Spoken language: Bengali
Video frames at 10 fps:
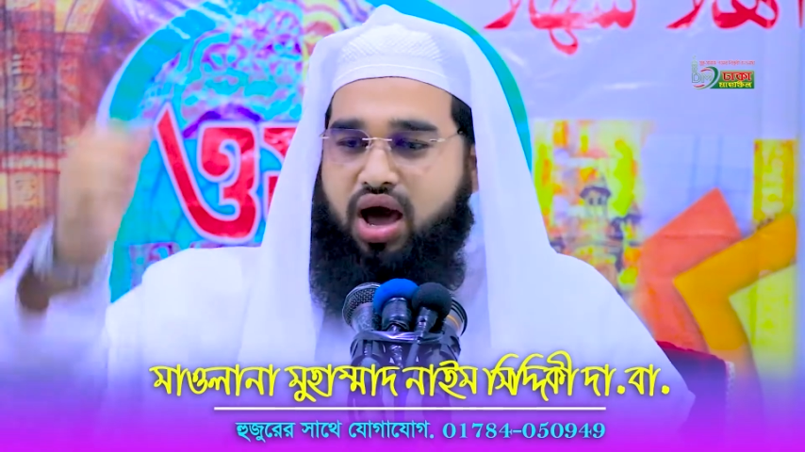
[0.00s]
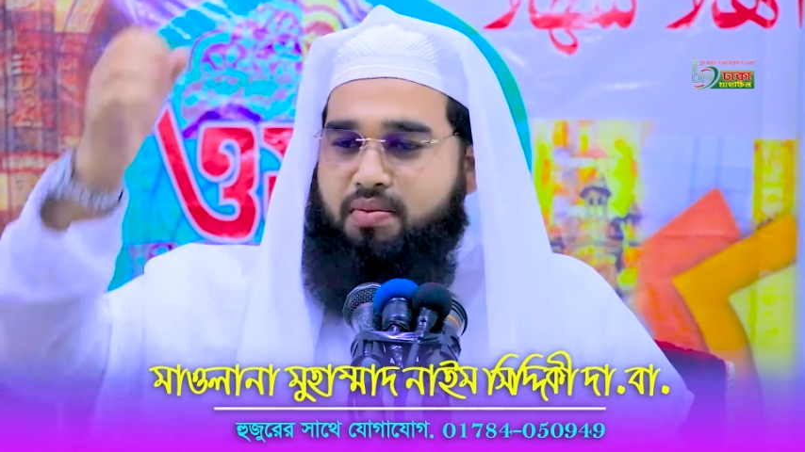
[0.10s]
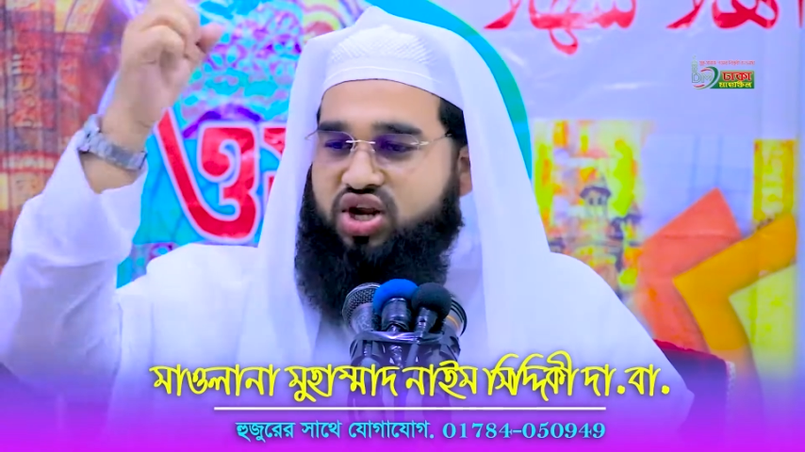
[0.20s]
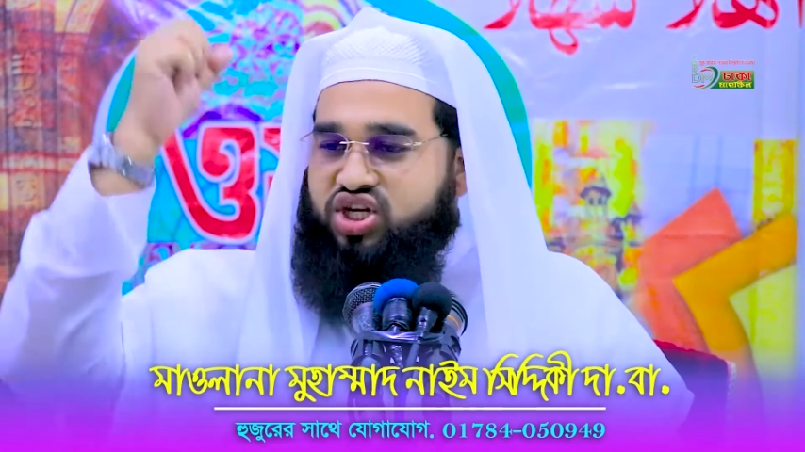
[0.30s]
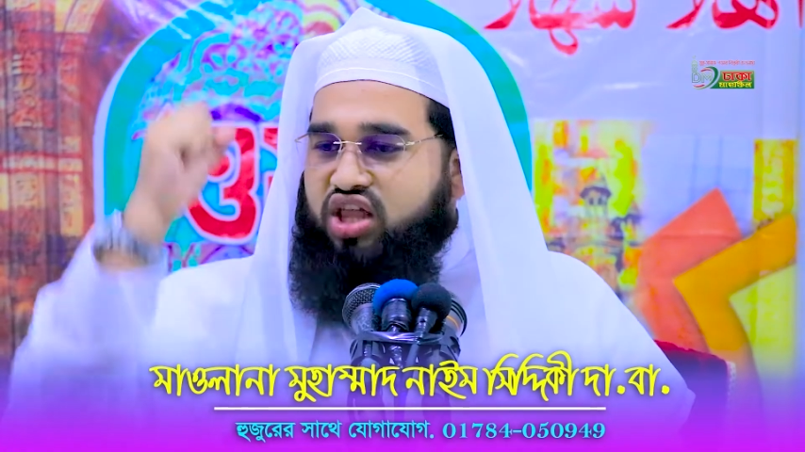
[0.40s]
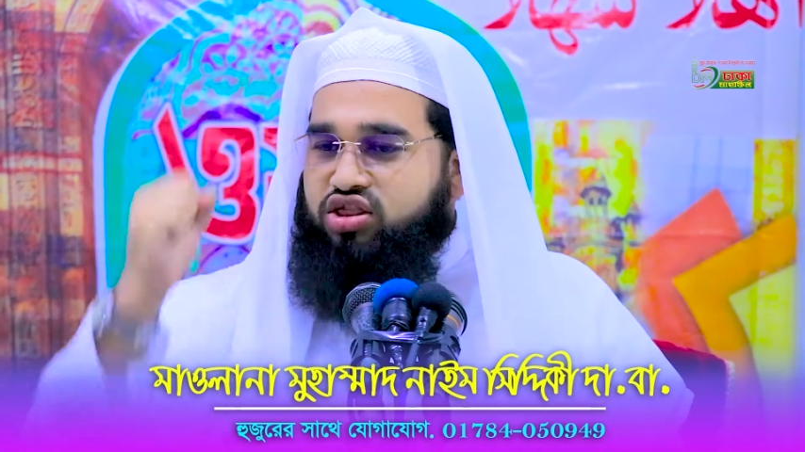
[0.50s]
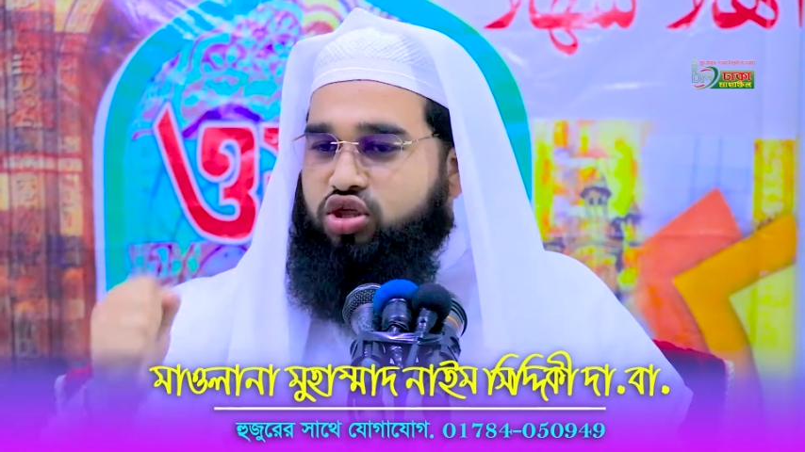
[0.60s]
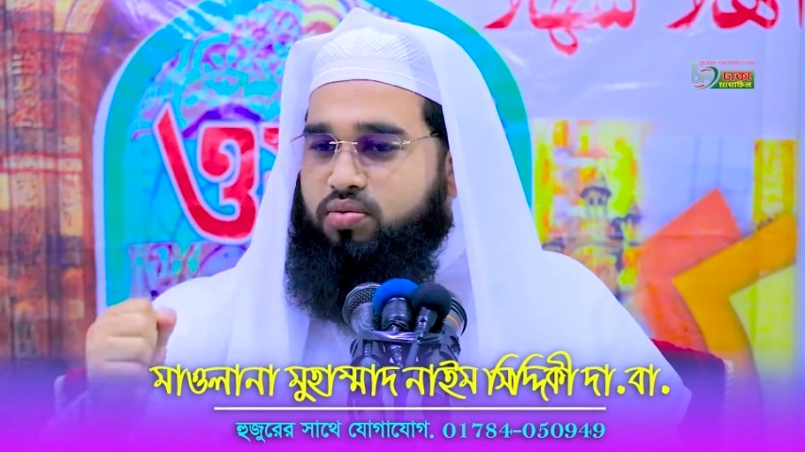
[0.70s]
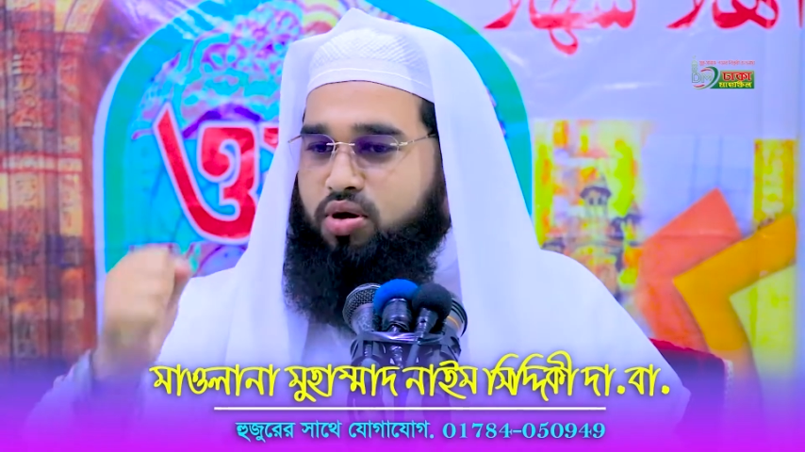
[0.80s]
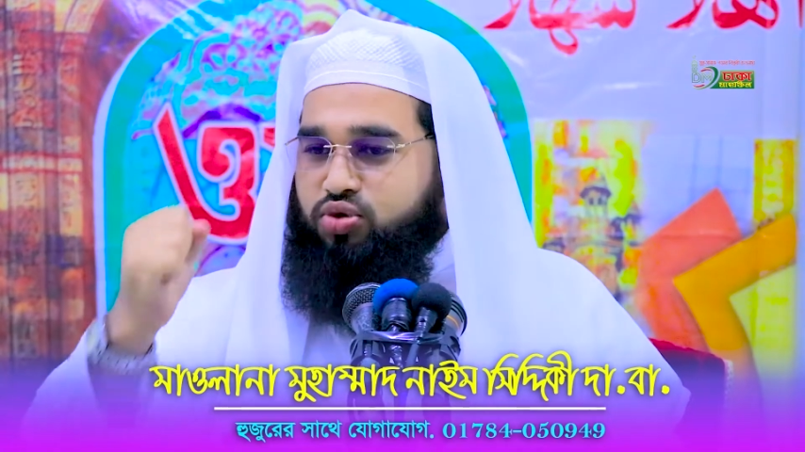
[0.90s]
আমরা
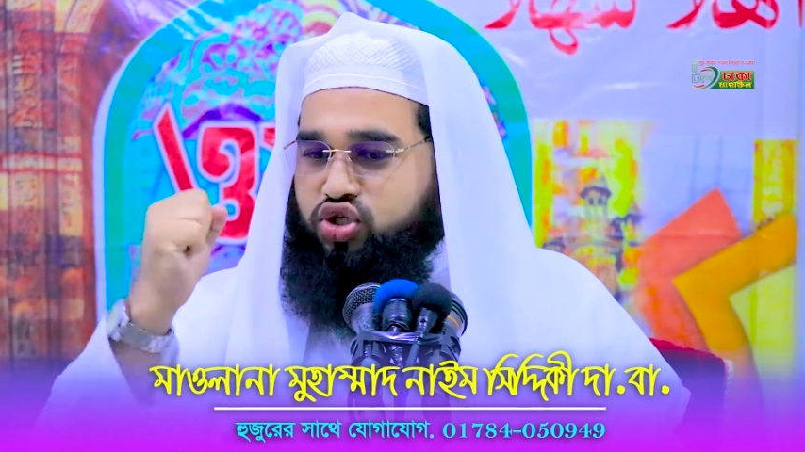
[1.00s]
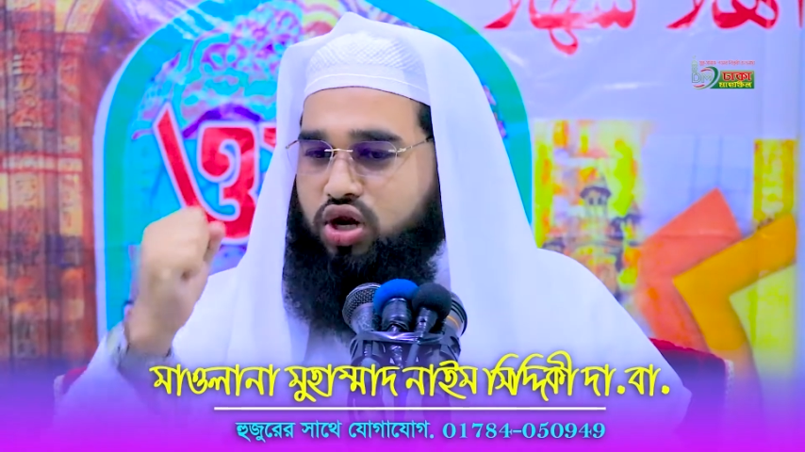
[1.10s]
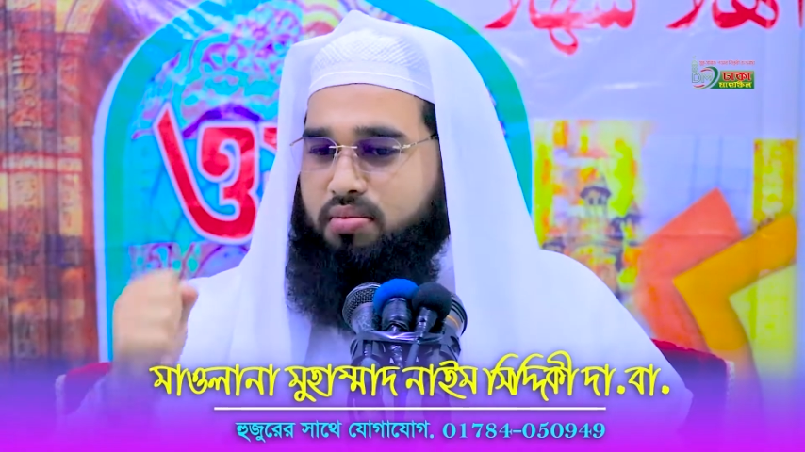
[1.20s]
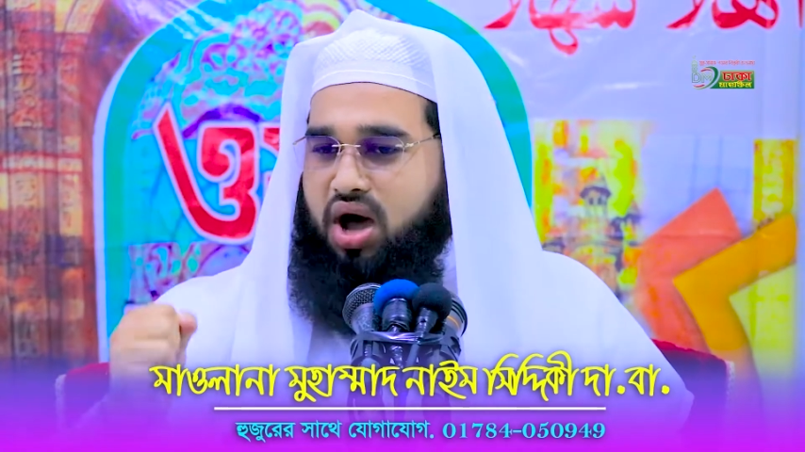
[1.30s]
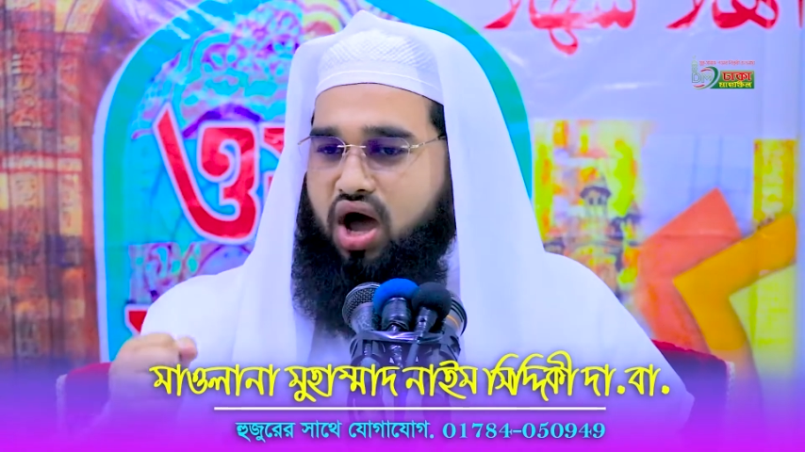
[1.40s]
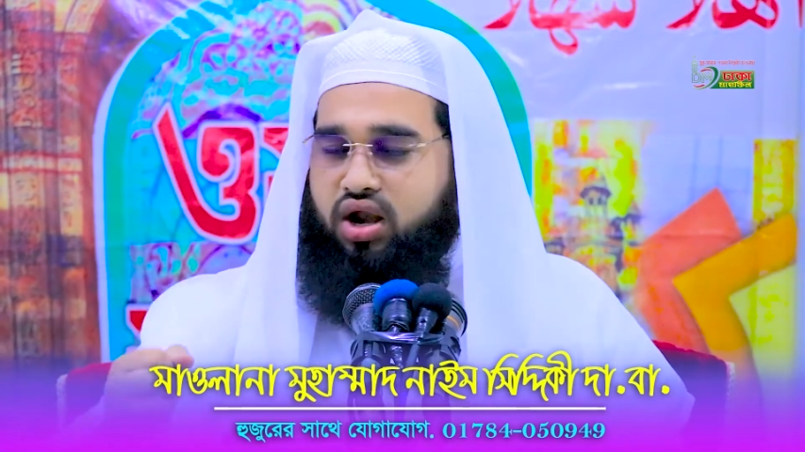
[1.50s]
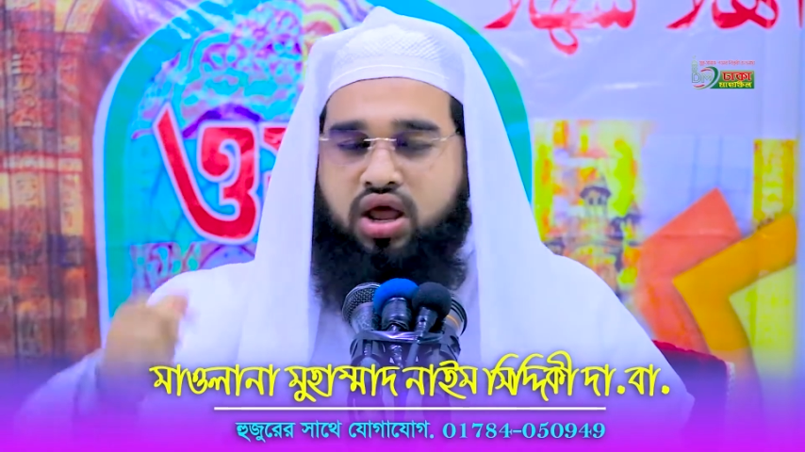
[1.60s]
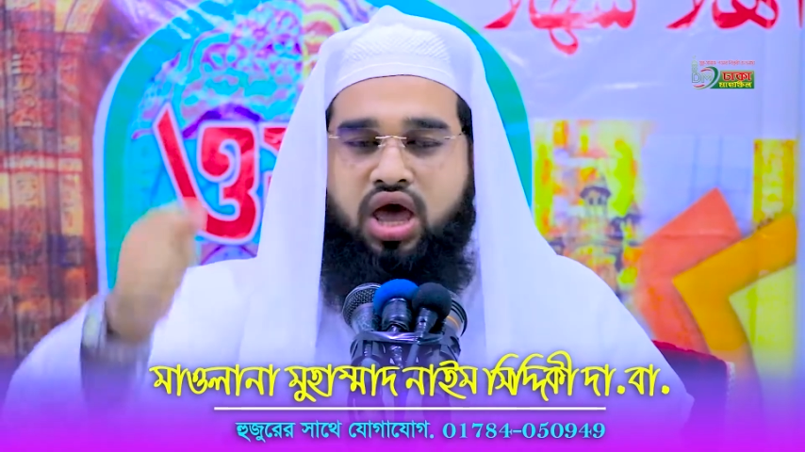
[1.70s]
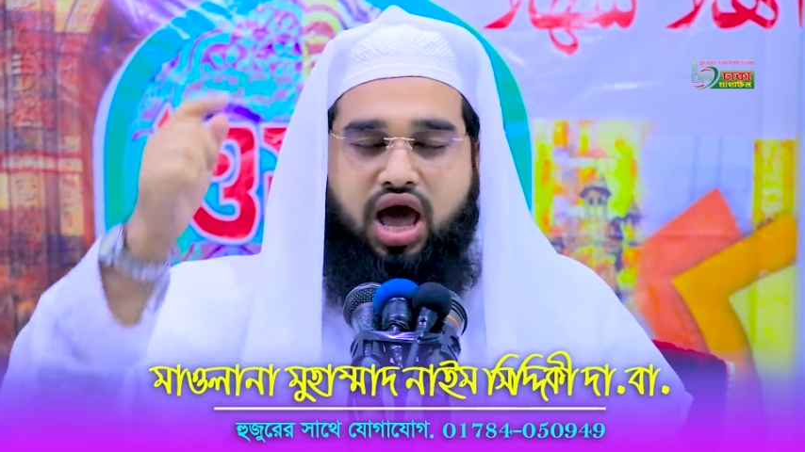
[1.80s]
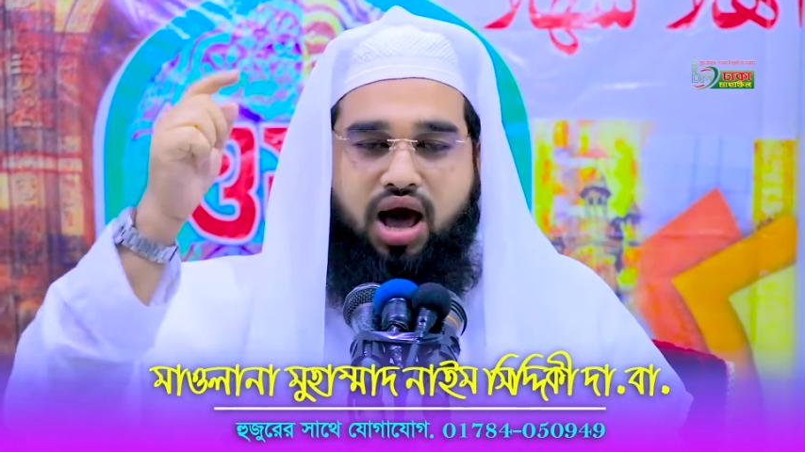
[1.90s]
শান্তিপ্রিয় মুসলমান
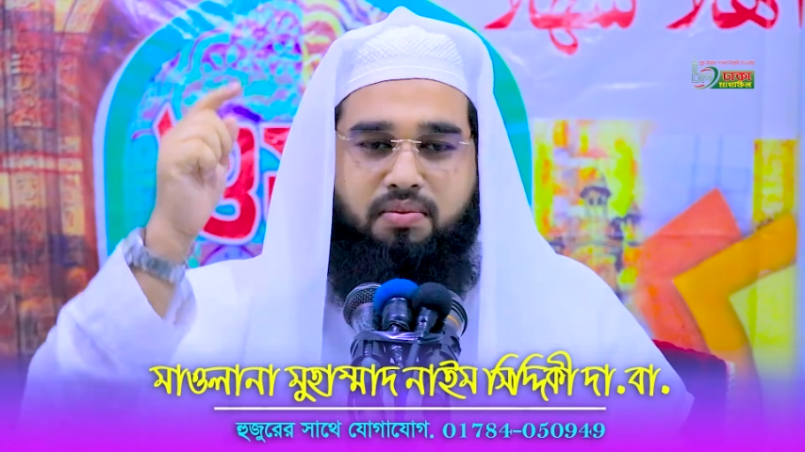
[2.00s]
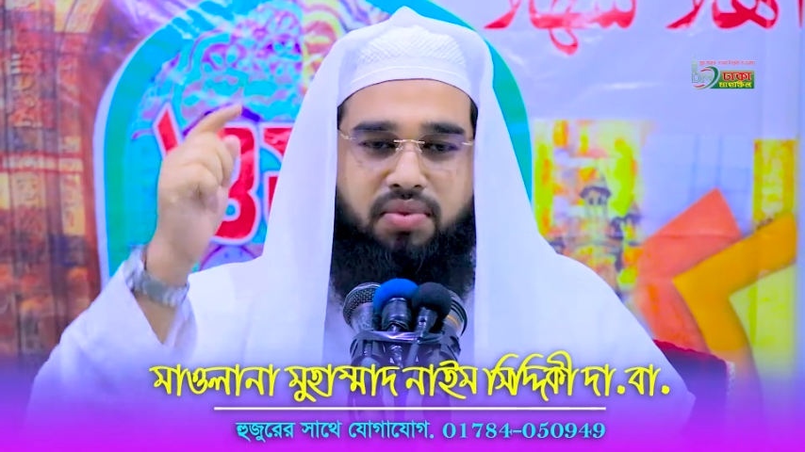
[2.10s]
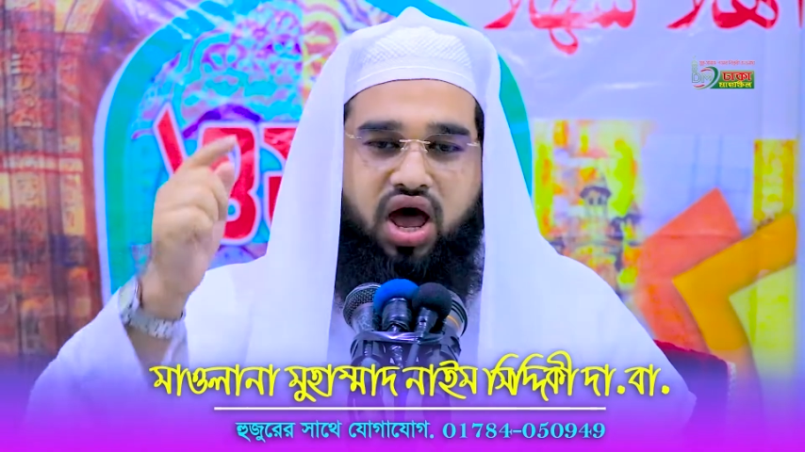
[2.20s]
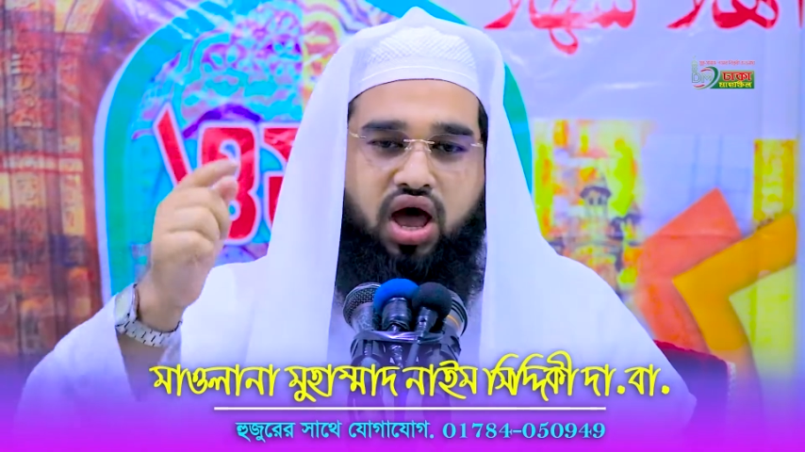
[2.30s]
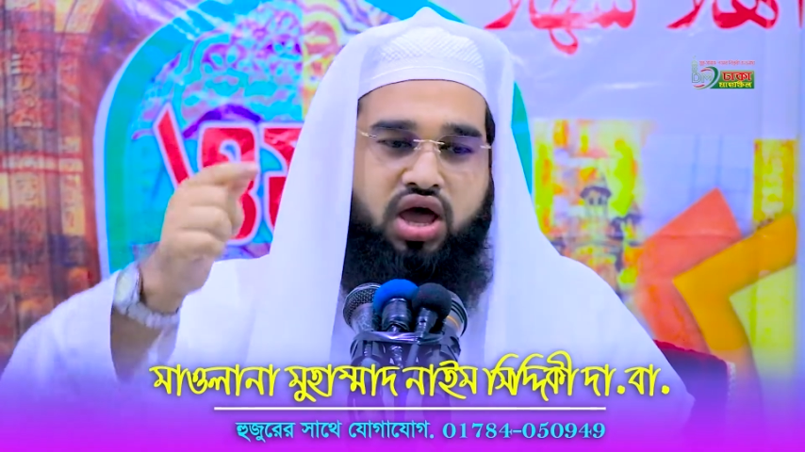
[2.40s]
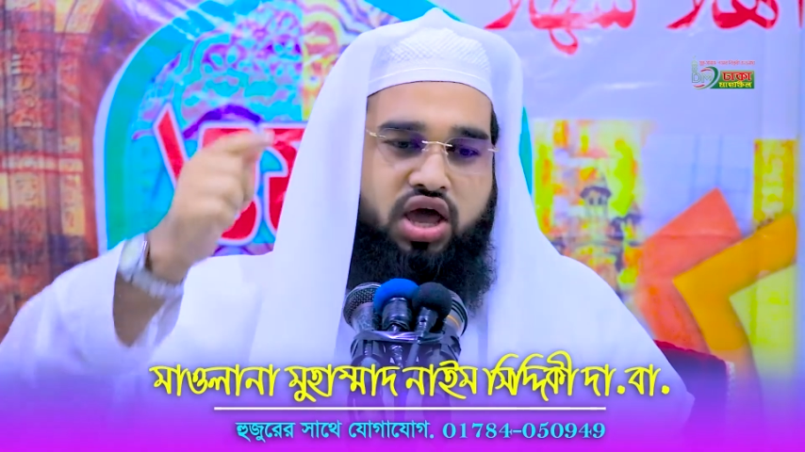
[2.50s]
আমরা